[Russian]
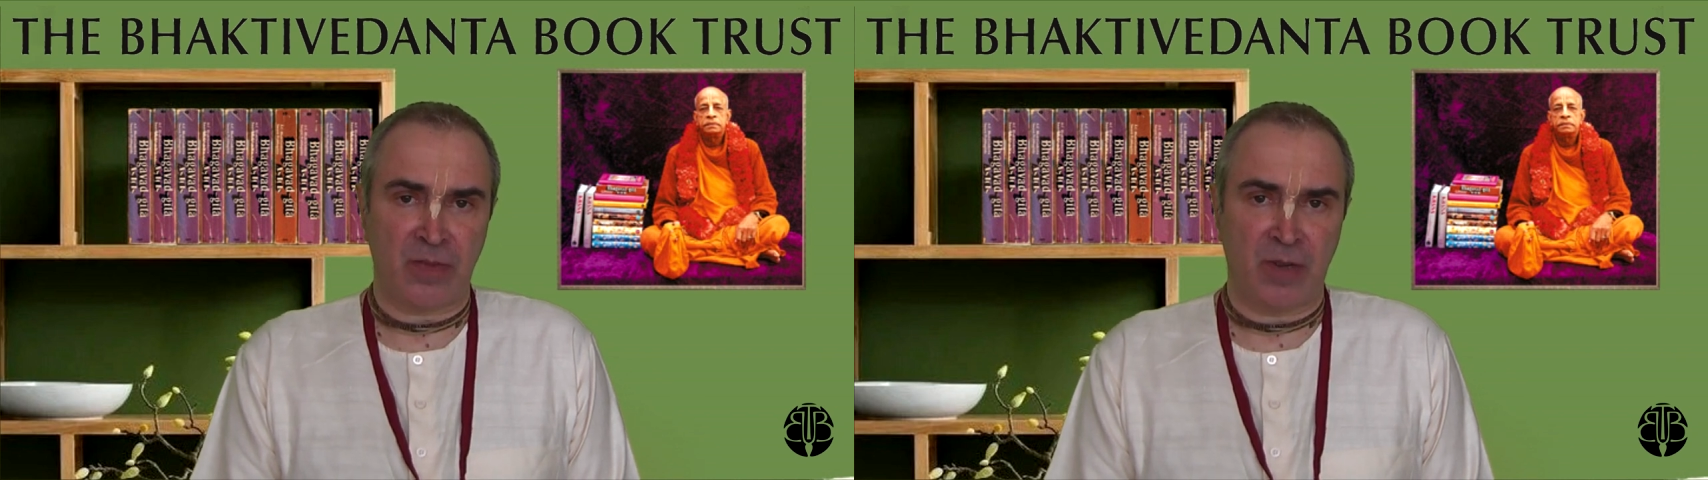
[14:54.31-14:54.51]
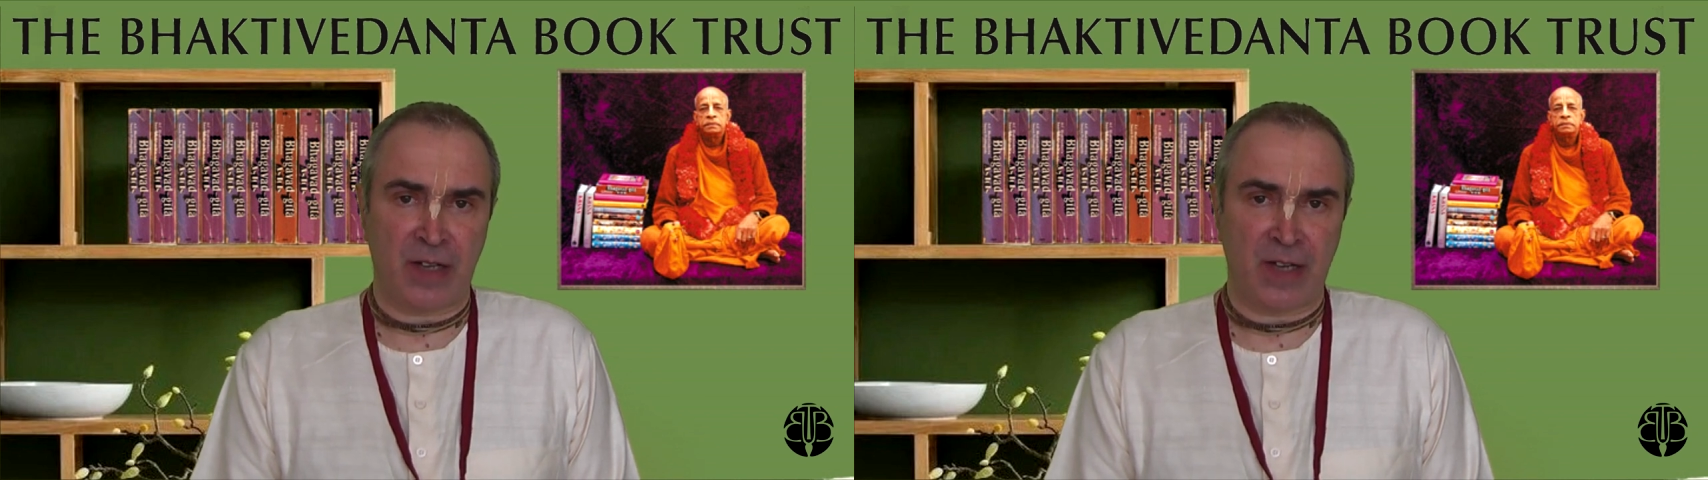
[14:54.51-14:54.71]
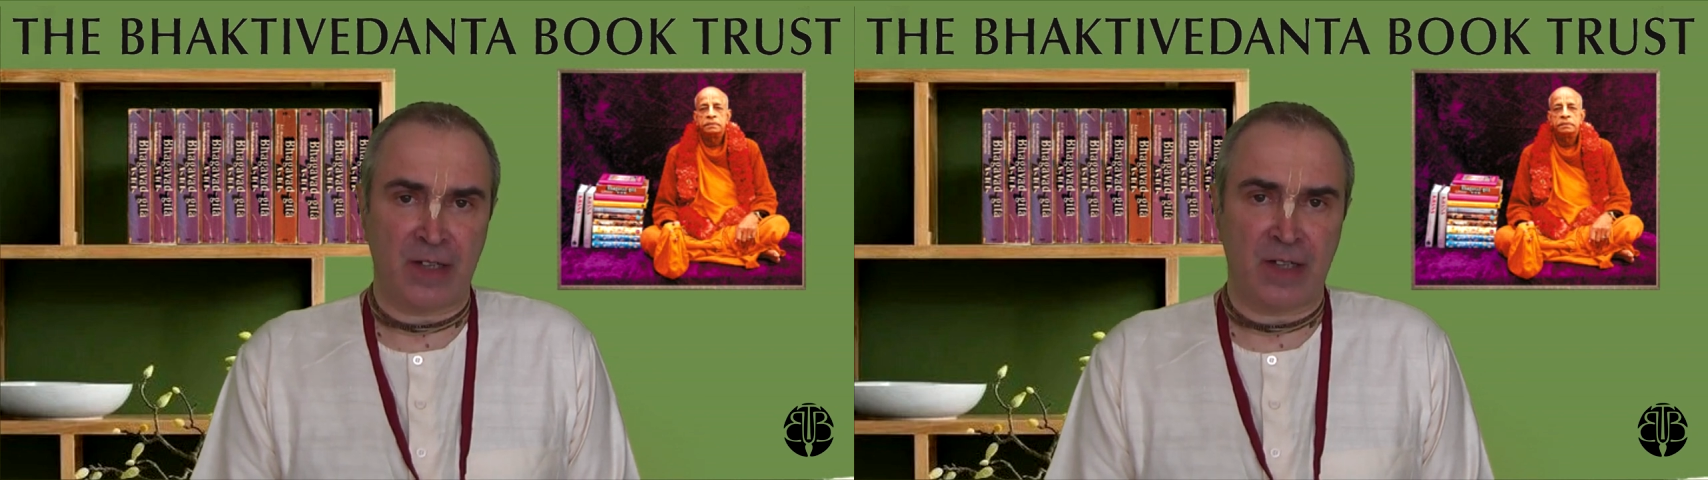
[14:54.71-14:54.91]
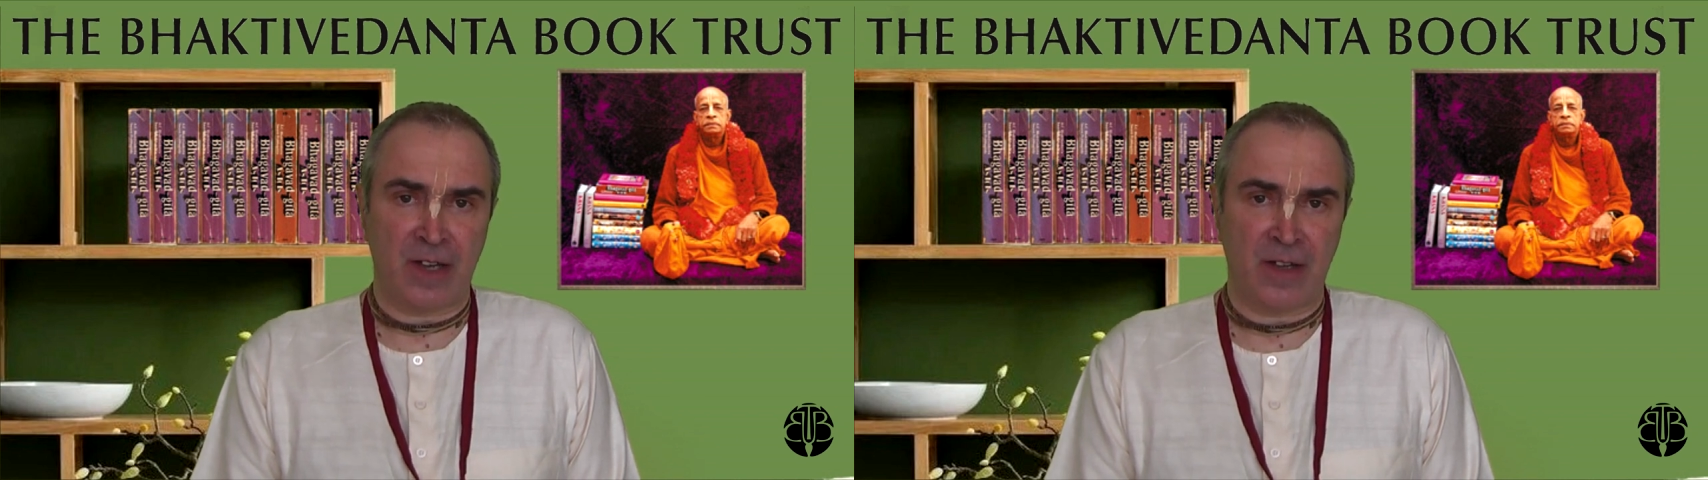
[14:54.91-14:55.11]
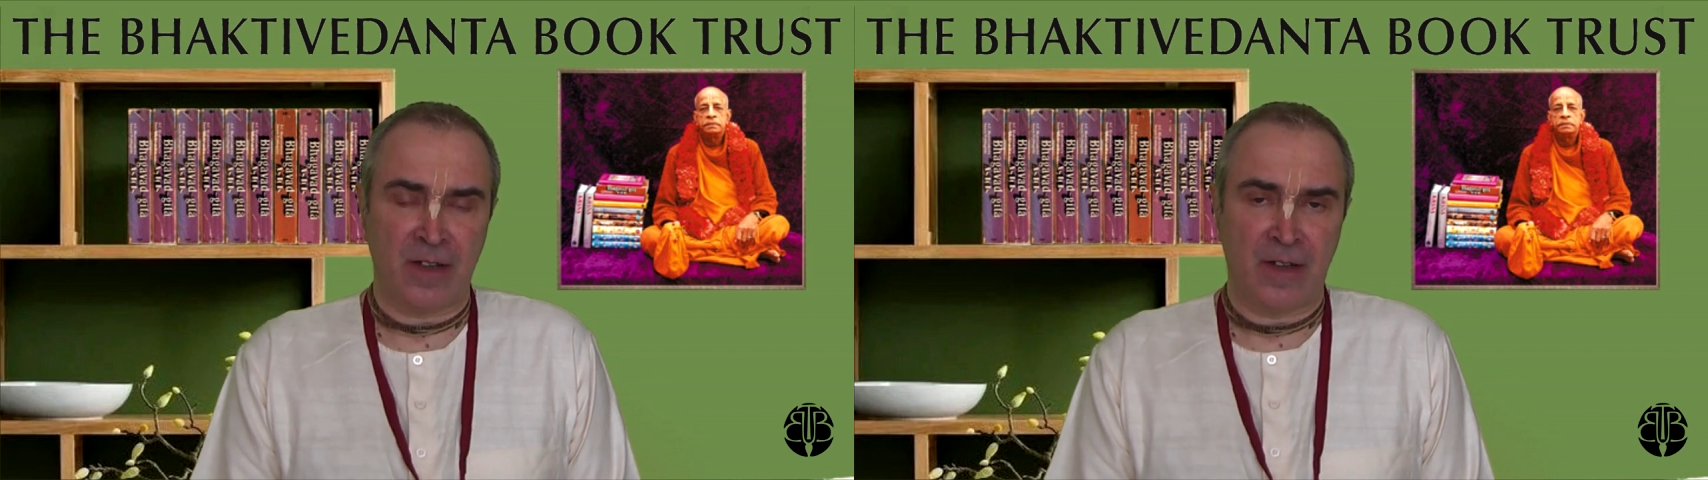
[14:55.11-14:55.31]
себя
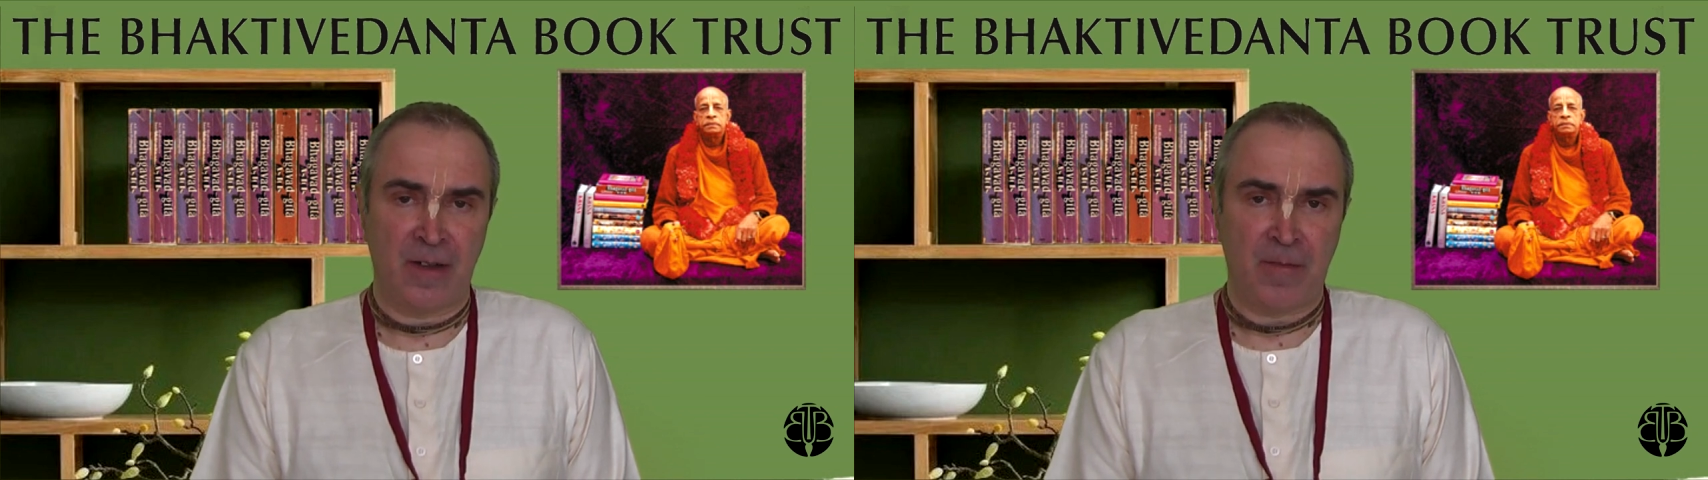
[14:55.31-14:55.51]
каких-то